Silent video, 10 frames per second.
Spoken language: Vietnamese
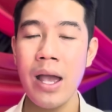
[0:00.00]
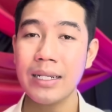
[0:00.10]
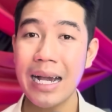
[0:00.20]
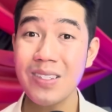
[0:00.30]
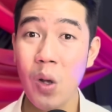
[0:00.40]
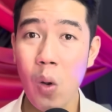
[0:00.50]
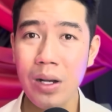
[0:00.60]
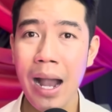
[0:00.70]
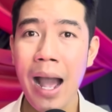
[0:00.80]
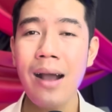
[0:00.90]
cái xô
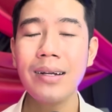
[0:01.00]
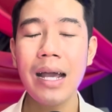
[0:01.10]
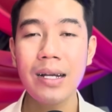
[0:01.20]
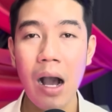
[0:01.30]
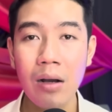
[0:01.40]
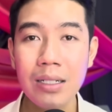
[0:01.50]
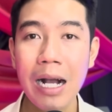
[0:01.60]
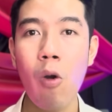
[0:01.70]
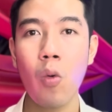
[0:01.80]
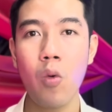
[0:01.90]
cá, cái cần
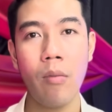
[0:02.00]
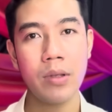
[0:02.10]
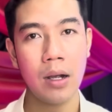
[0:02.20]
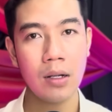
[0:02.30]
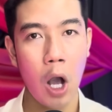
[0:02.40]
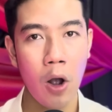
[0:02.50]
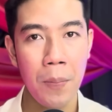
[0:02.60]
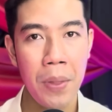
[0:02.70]
câu của ổng vẫn còn.